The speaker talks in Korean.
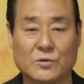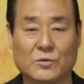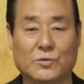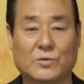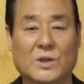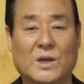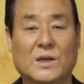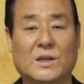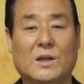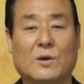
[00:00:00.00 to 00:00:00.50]

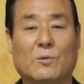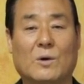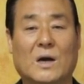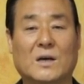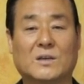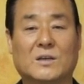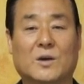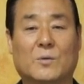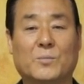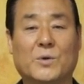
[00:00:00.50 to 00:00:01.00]
유대인의
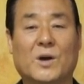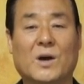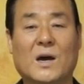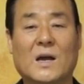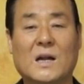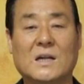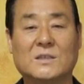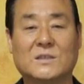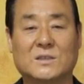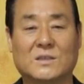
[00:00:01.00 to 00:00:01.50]
왕이야
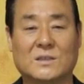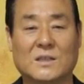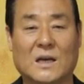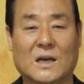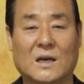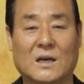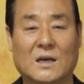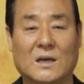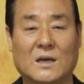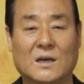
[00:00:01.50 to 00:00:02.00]

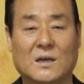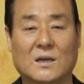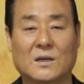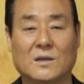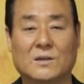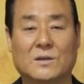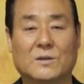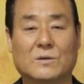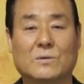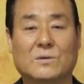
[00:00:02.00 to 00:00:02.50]
평안할지어다.
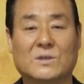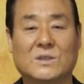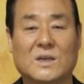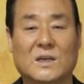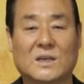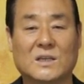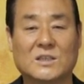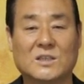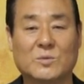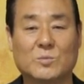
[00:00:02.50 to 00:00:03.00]
그리고
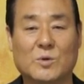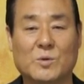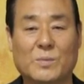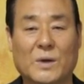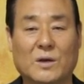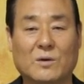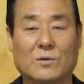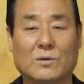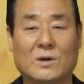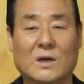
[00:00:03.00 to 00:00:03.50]
그에게 침을
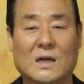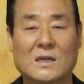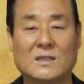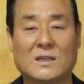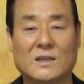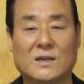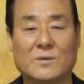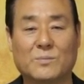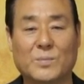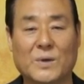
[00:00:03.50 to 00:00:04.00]
뱉고
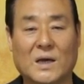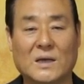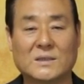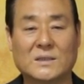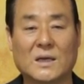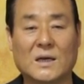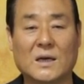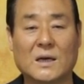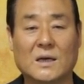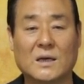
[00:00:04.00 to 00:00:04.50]
갈대를
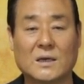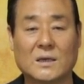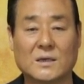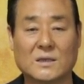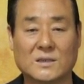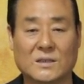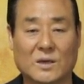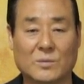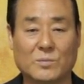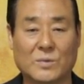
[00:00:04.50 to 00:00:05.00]
빼앗아
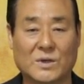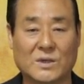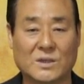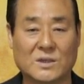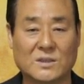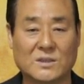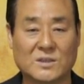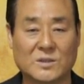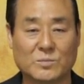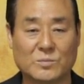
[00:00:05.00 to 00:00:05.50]
그의
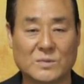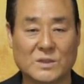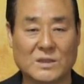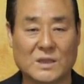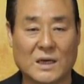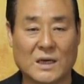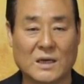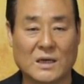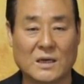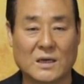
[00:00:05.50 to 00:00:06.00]
머리를
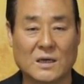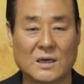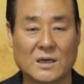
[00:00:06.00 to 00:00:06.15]
칩니다.